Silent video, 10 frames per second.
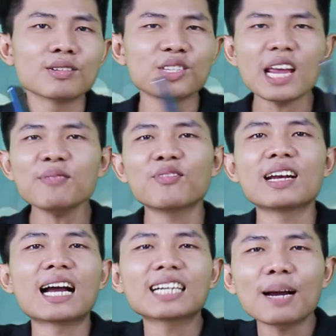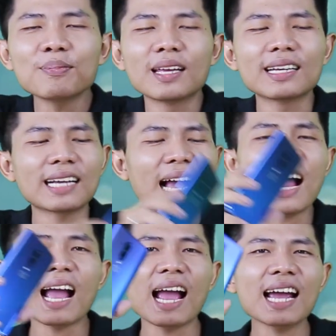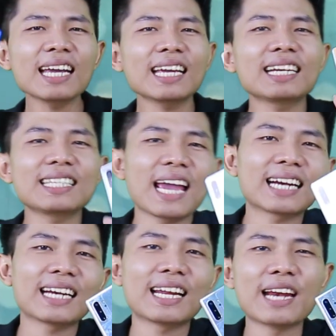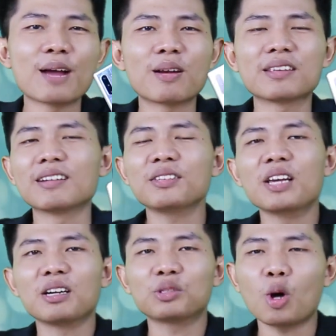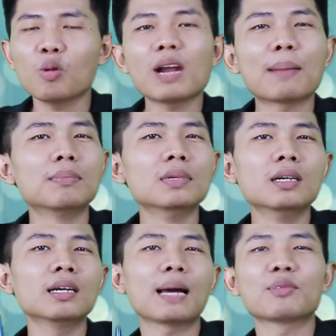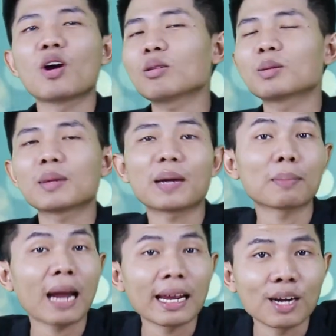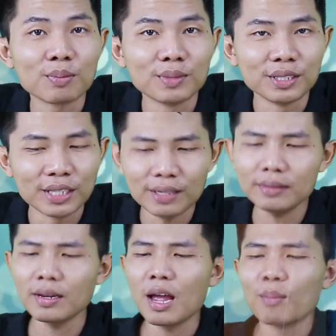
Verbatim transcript: Xét về đẳng cấp thì cả hai anh chàng này đều là những nhân tố làm mưa làm gió trong năm 2019.